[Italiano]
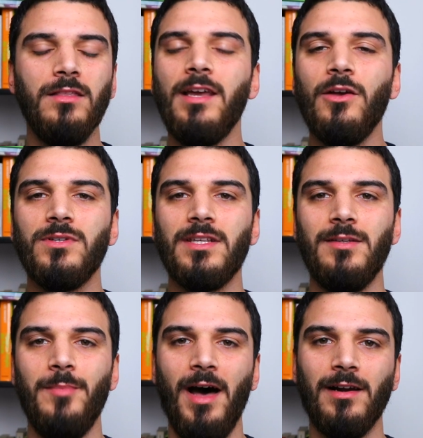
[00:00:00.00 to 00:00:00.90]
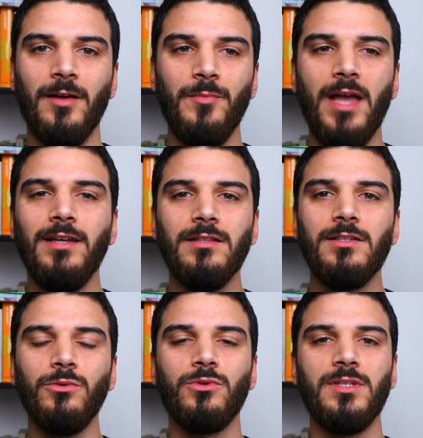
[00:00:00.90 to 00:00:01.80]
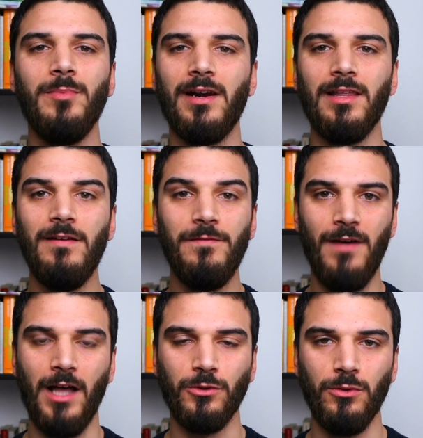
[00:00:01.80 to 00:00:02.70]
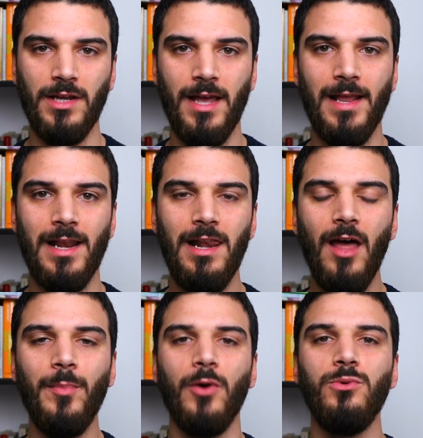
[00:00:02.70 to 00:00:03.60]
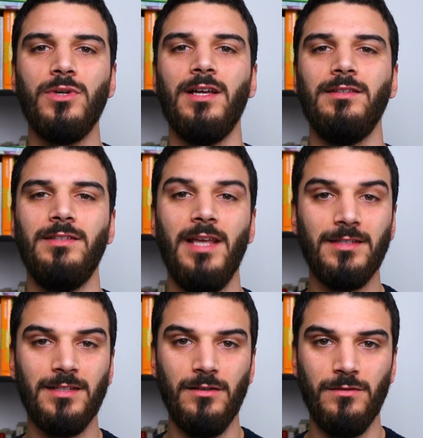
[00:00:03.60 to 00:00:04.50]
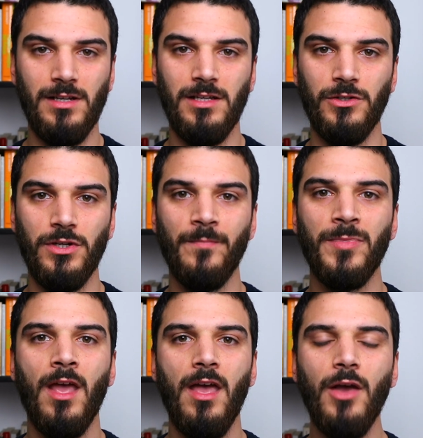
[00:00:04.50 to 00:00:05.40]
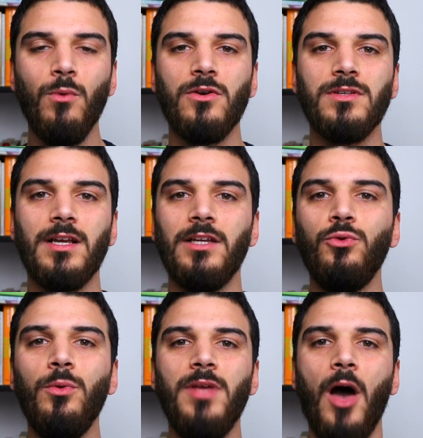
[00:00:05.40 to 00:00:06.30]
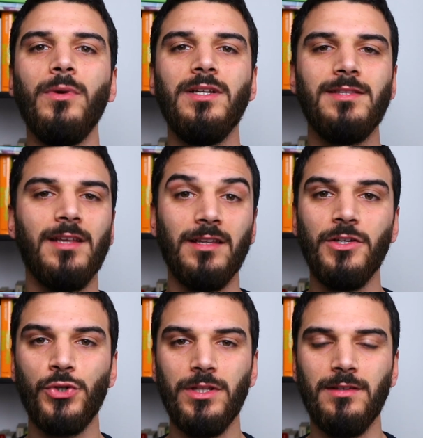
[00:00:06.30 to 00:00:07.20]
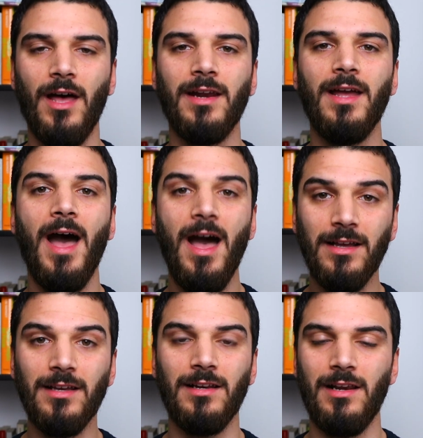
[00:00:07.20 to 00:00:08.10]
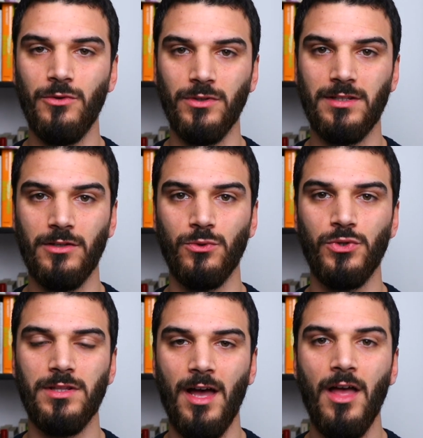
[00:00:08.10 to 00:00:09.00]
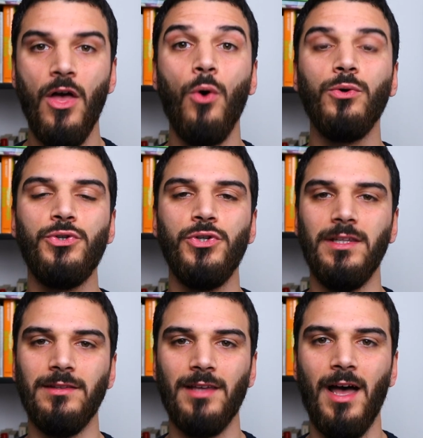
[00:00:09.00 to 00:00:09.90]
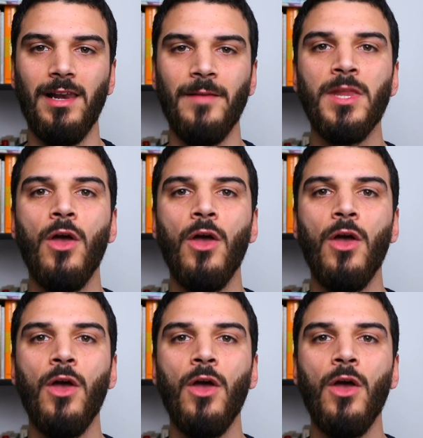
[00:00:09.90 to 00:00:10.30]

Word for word: Di che cosa si parla? Beh, innanzitutto si parla del fatto che la paura di essere felici è qualcosa che dobbiamo iniziare ad accettare anche nella nostra società occidentale.